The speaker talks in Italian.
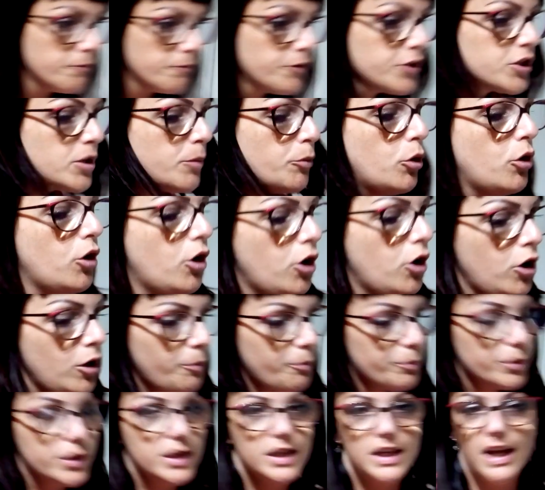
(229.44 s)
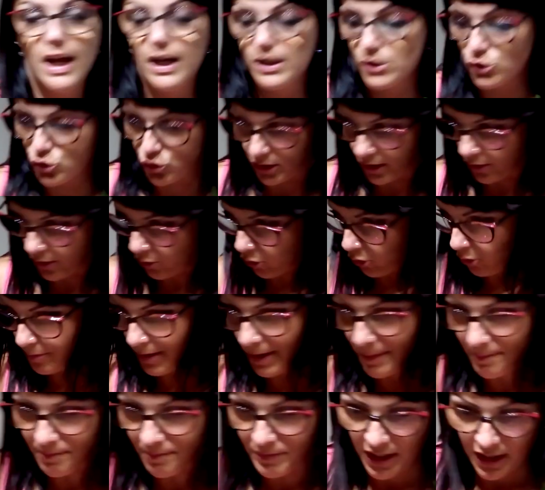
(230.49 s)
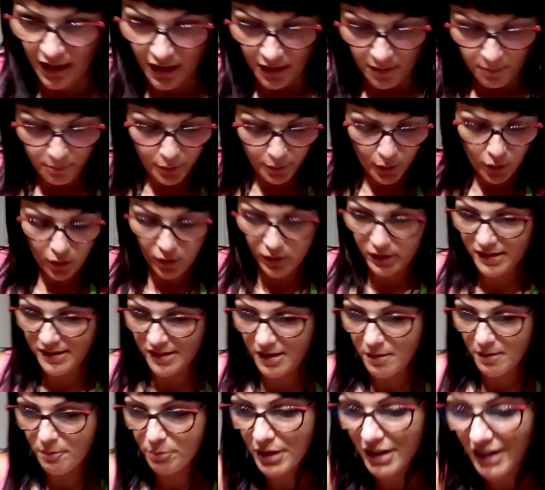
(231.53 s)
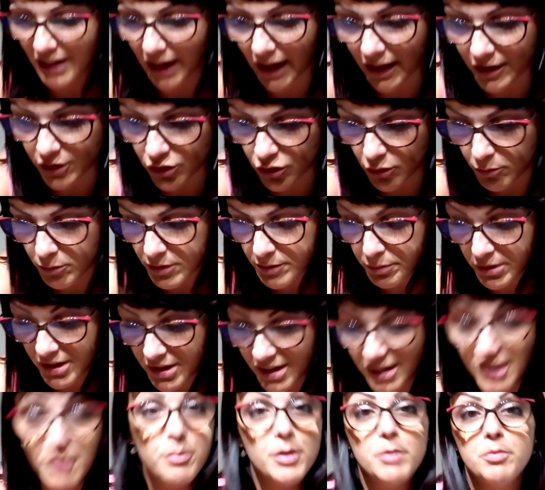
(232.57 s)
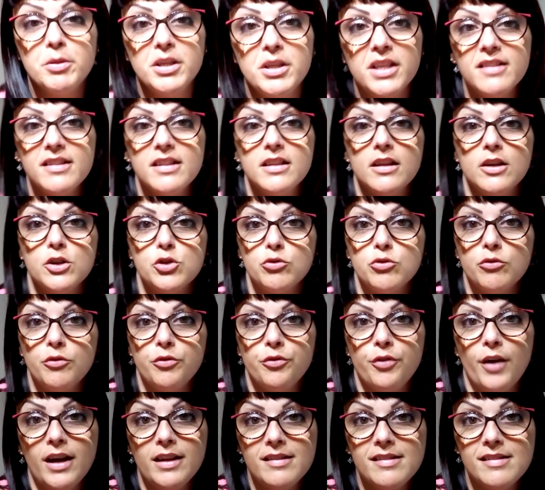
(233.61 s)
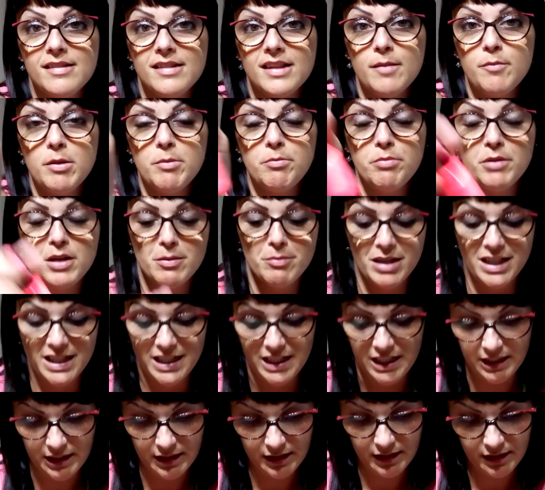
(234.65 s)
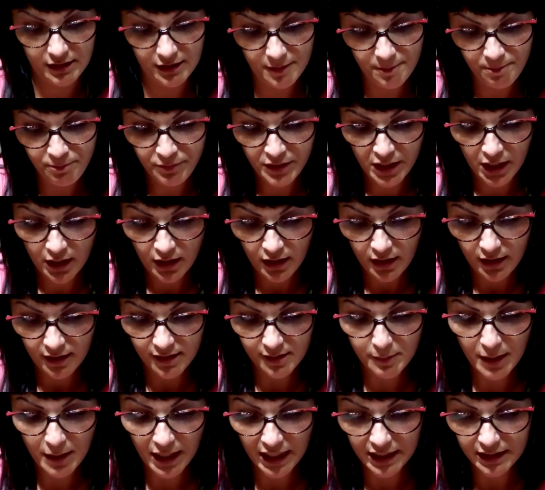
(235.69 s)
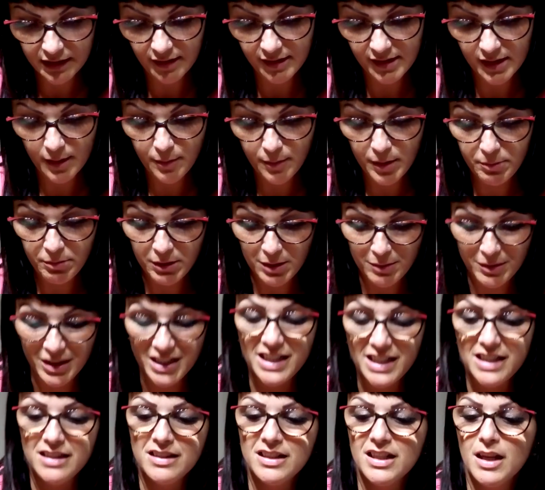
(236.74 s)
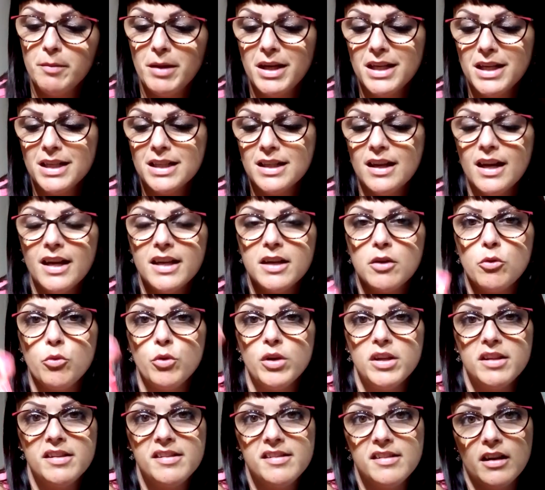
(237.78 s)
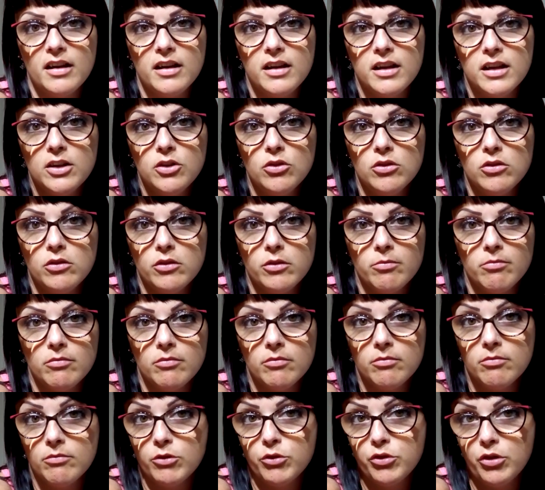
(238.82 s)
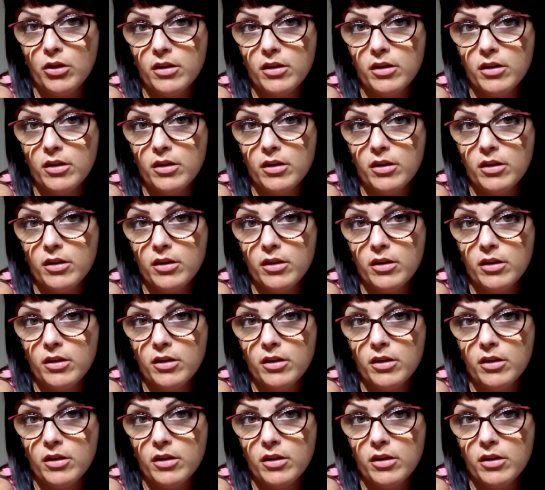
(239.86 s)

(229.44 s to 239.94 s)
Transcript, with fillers: Facciamo hop che lancio la roba. Poi, sempre random, sempre presi da Shunfa, semipermanenti smalti semipermanenti. La marca è questa, che io non